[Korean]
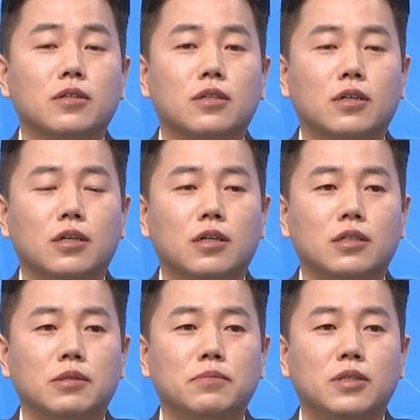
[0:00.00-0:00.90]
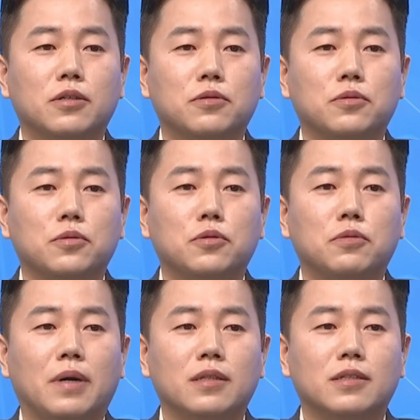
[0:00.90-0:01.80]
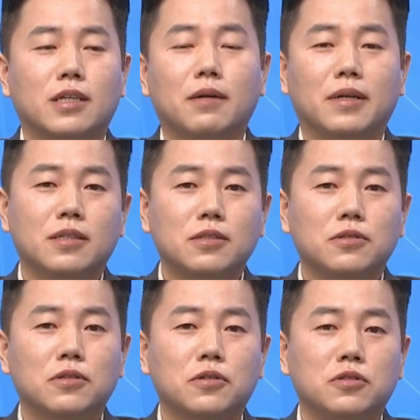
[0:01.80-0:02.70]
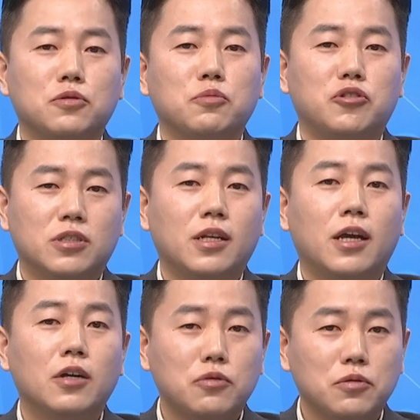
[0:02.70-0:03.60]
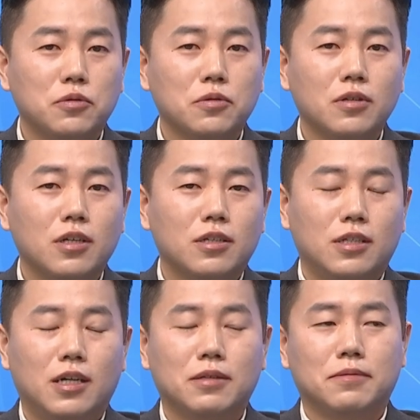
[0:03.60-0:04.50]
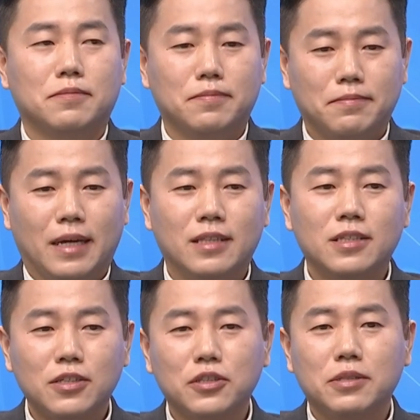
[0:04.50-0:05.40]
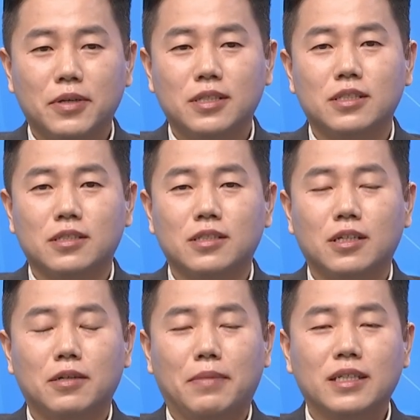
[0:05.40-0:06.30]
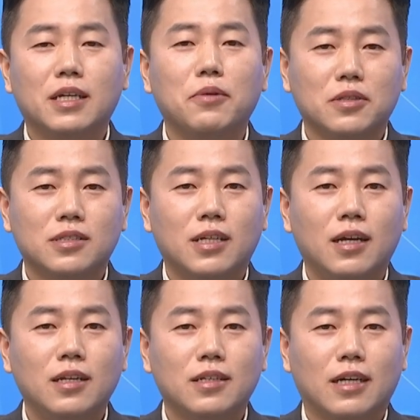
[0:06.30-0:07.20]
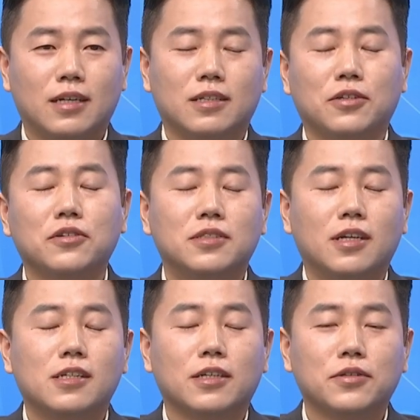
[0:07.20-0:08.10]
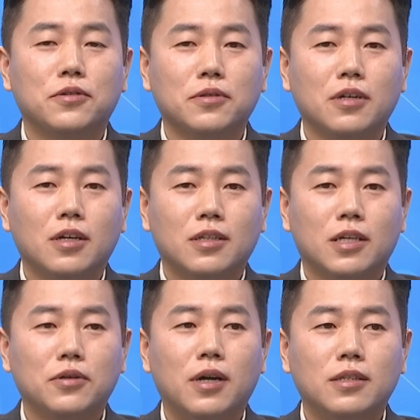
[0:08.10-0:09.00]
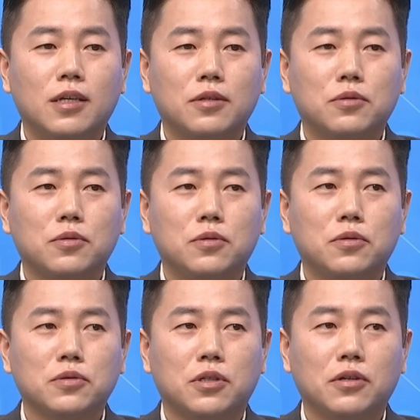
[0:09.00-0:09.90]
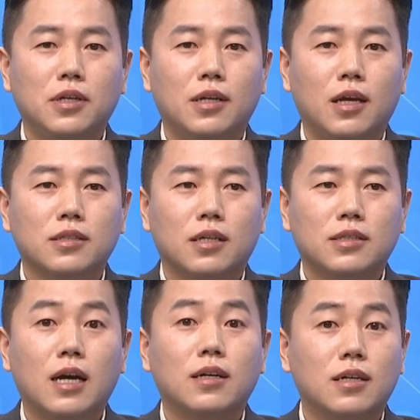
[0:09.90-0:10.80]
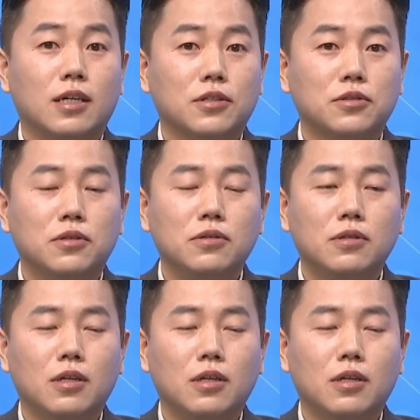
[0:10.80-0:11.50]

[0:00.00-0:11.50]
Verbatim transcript: 그러니까 음식도 만, 제가 만드는 거는 좀 귀찮아하고 그냥 만들어지면은 맛있게 먹는 스타일 약간 그런 스타일이라서 대성 하이텍도 전일에 이제 상한가를 갔었죠.